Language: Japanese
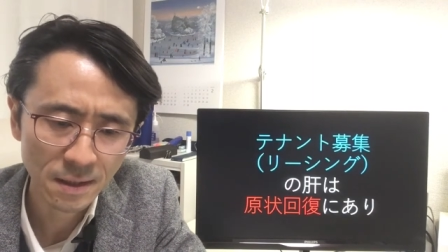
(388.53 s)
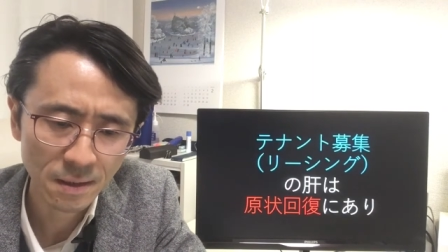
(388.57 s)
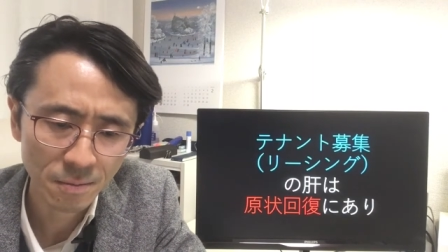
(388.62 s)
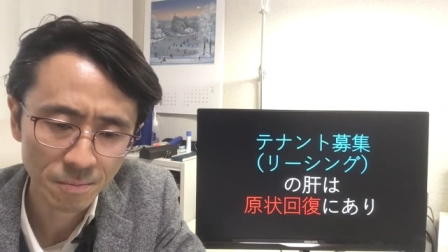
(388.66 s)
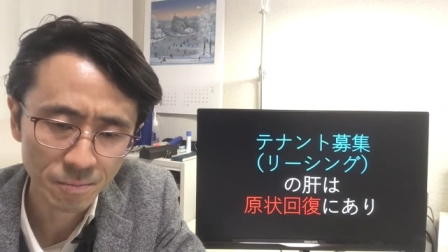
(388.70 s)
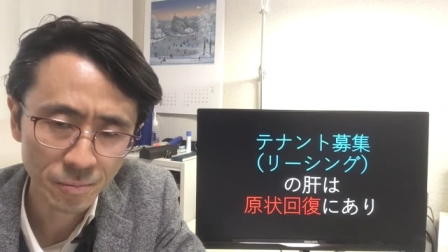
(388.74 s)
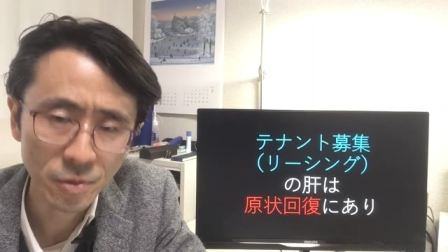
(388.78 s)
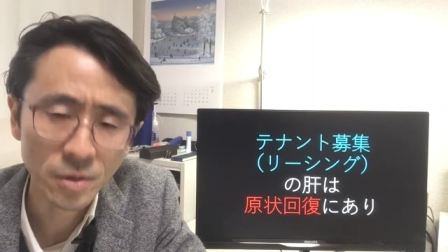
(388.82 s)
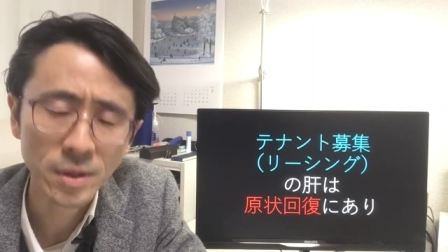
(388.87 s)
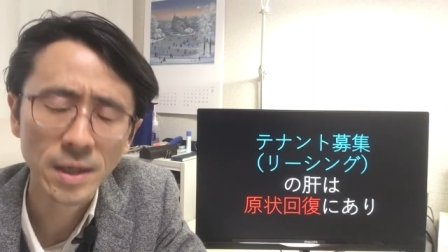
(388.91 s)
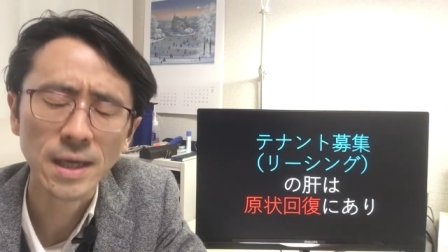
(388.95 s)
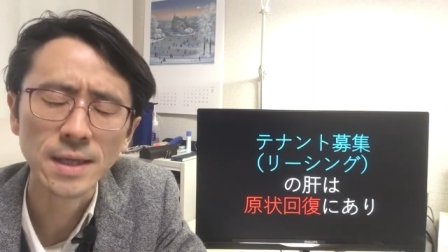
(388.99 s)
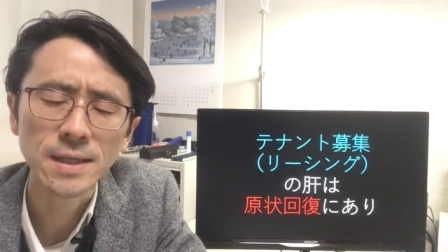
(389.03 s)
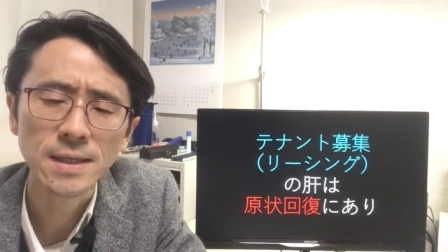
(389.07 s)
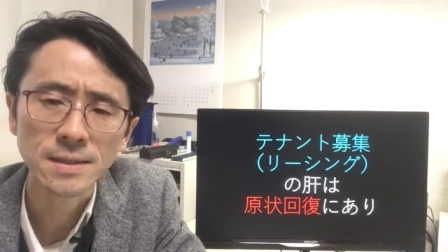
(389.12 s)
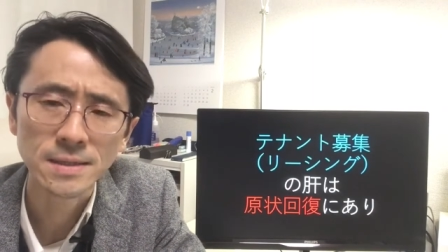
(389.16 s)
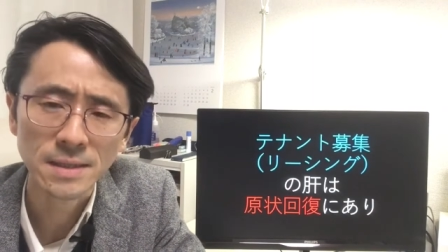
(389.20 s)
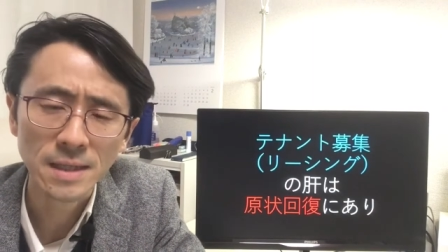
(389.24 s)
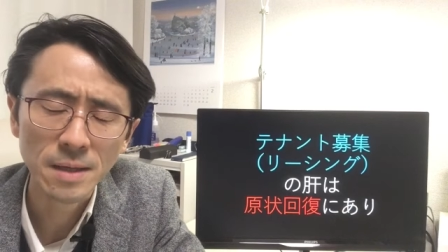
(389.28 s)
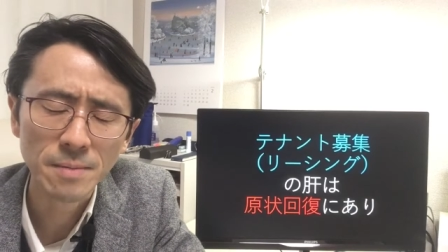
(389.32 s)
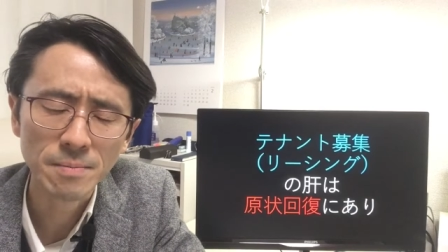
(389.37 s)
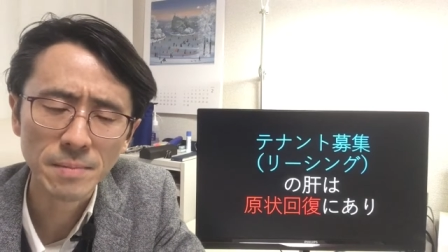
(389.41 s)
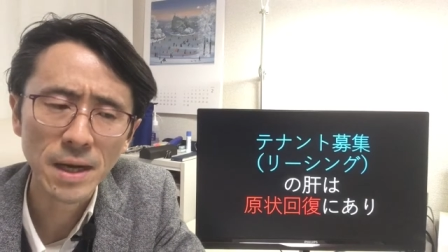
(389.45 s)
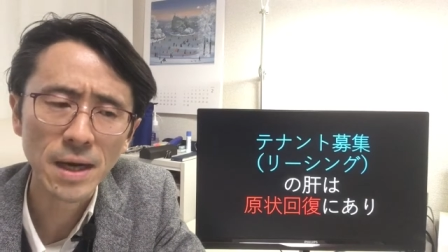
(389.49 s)
物件です
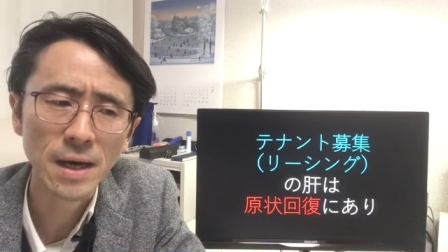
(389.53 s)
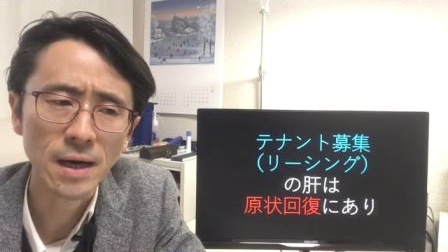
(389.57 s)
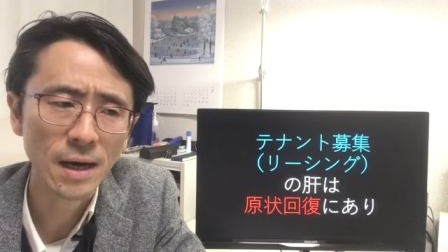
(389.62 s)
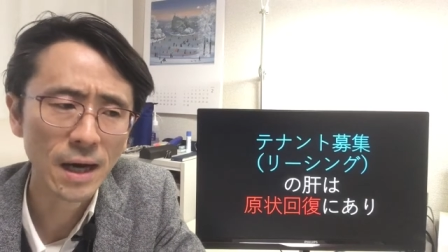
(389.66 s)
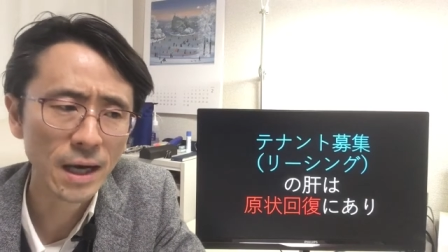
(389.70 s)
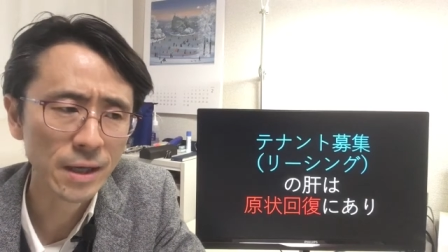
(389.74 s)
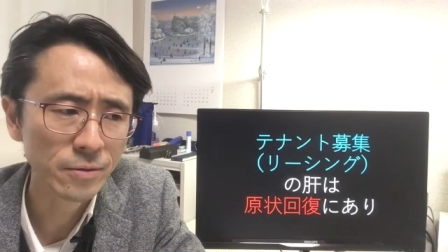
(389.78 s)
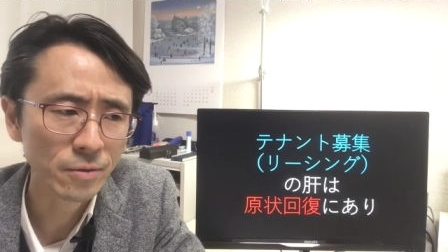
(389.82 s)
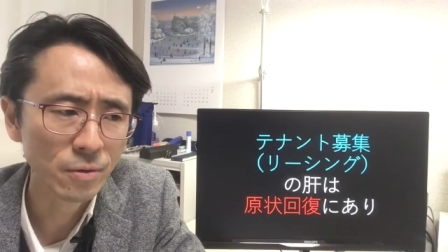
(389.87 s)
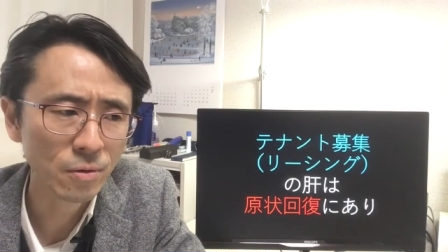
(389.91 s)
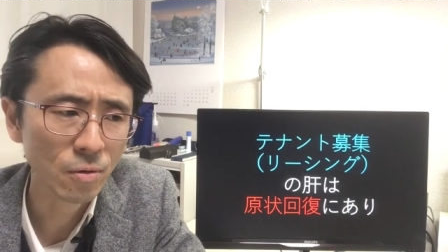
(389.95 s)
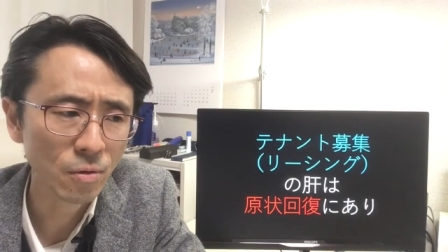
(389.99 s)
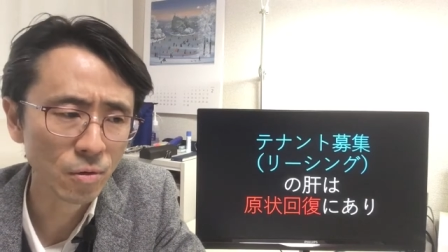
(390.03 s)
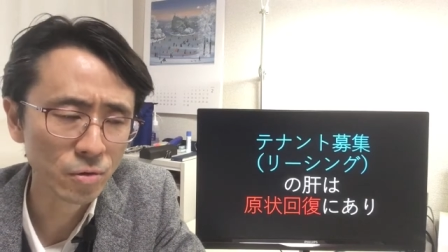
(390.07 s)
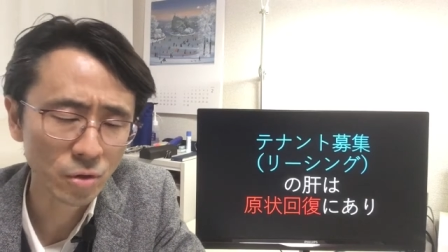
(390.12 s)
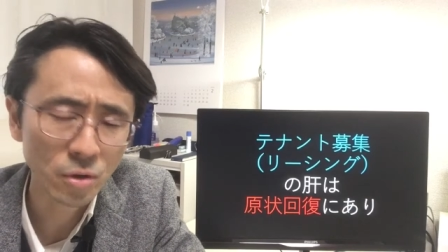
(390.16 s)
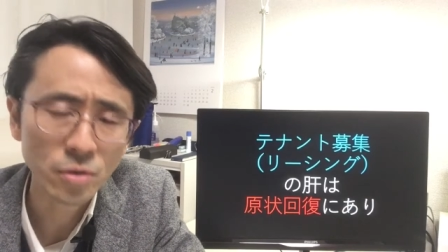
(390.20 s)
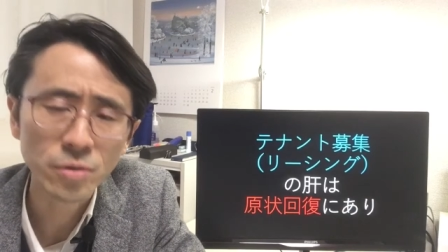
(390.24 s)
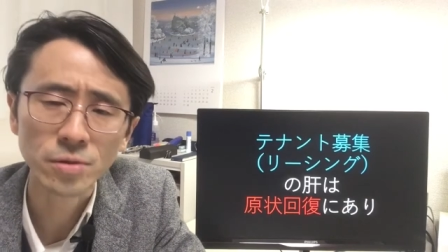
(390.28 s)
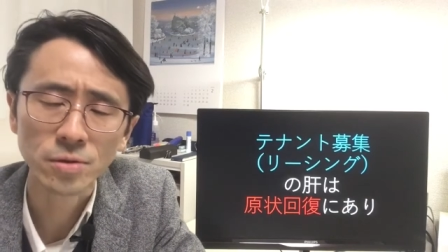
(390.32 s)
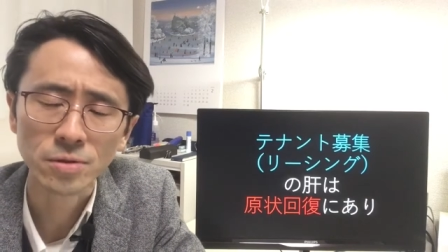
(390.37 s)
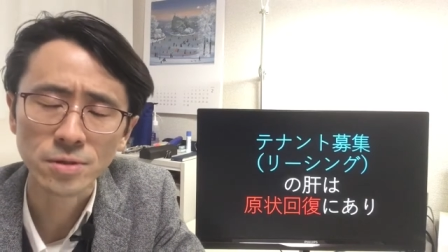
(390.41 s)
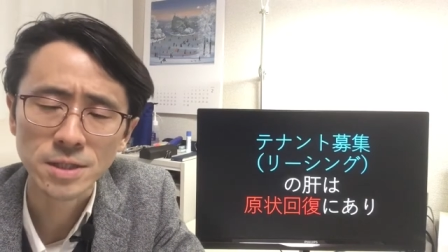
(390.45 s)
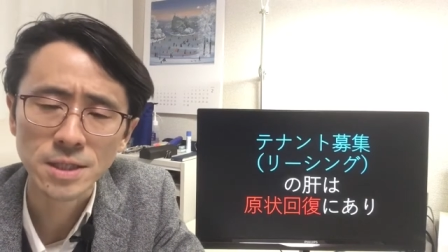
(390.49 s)
ね、まあ、あのほと
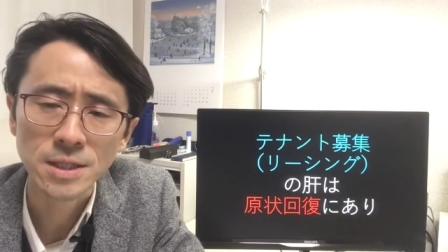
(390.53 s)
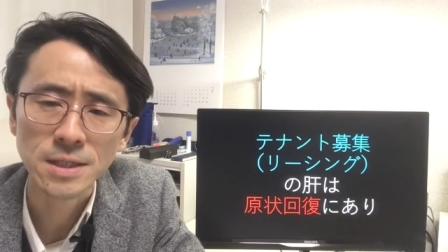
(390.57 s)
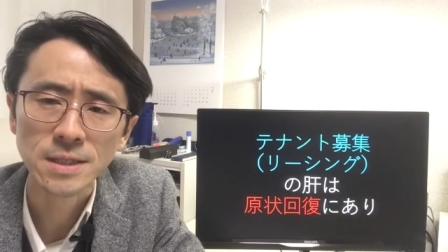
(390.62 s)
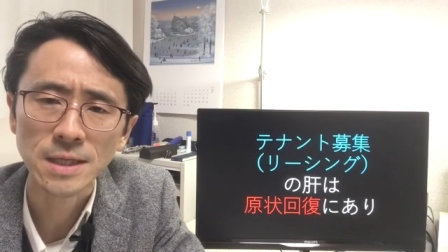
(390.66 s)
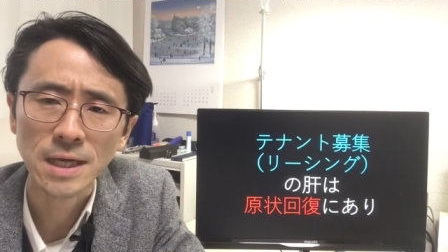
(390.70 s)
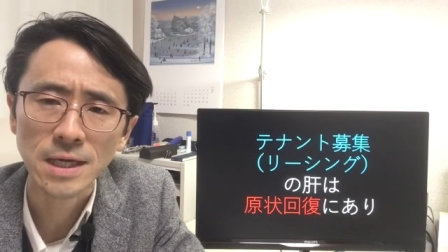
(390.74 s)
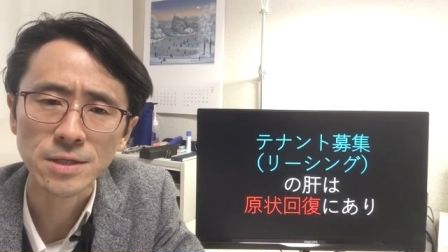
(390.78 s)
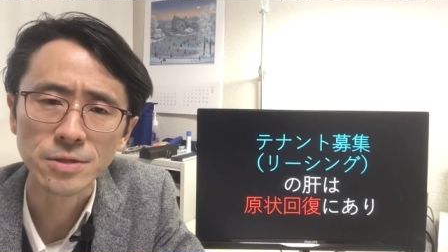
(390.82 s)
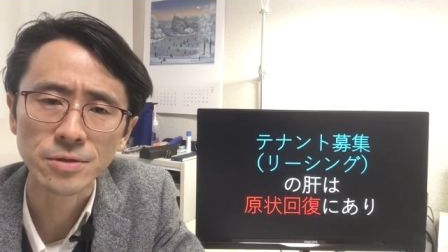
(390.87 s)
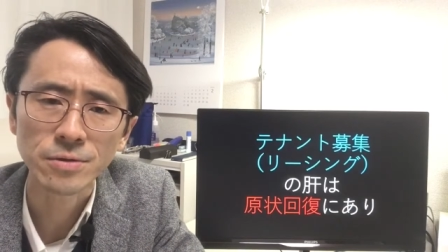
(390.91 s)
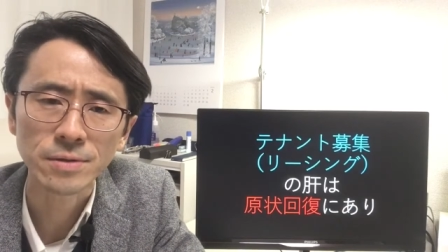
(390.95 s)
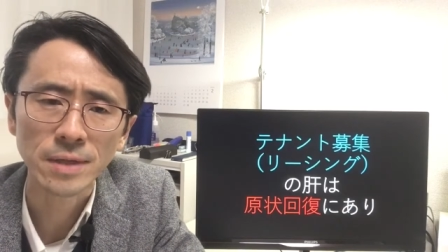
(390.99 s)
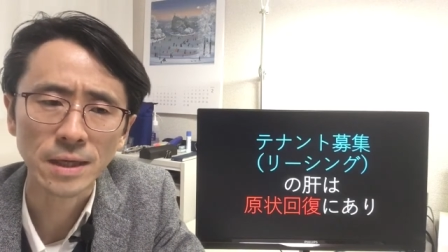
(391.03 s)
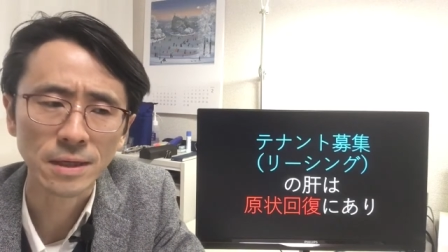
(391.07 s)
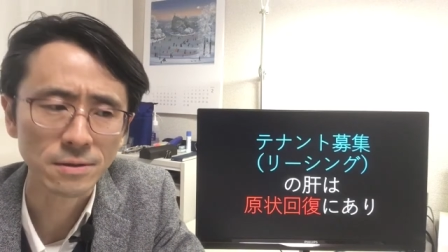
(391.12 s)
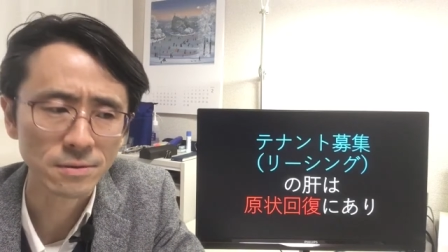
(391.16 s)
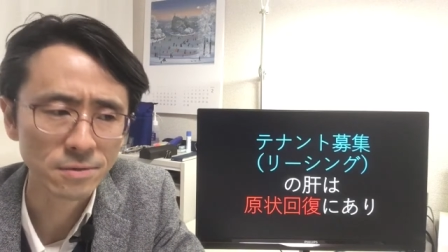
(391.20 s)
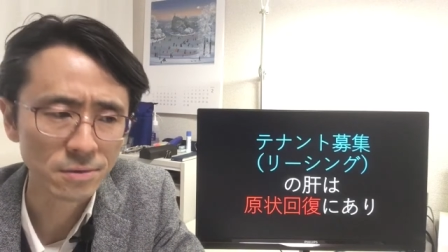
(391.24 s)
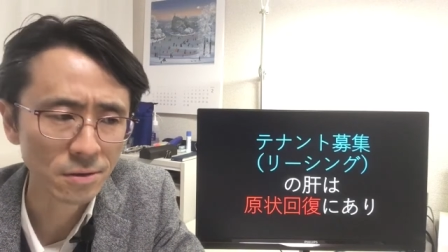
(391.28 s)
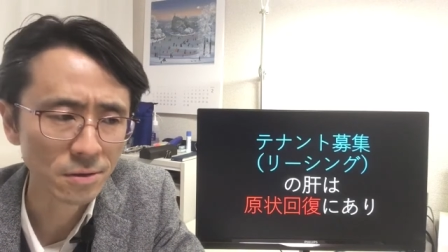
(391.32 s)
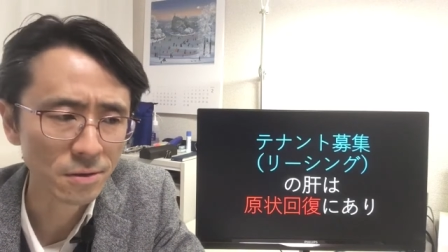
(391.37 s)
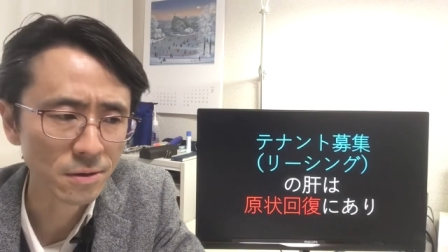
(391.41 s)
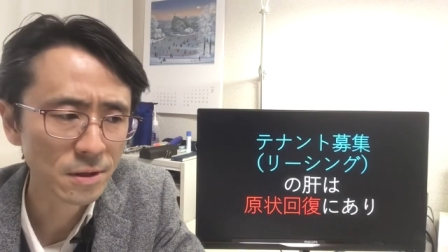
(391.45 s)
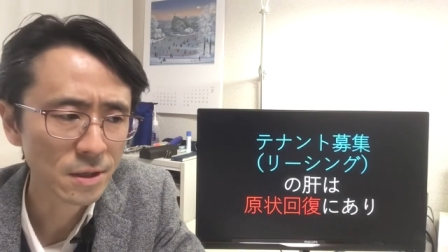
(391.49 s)
んどの賃貸住宅
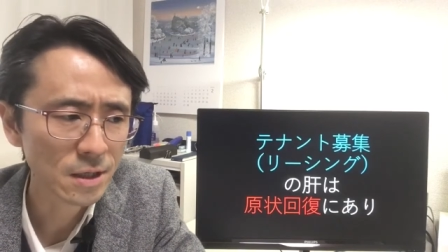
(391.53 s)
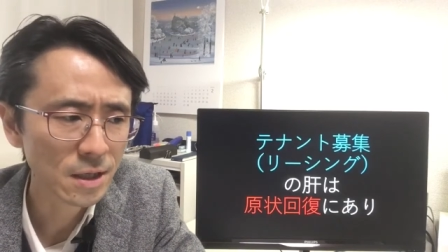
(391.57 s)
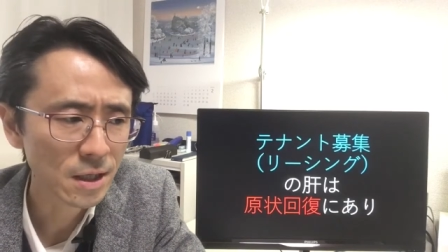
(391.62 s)
と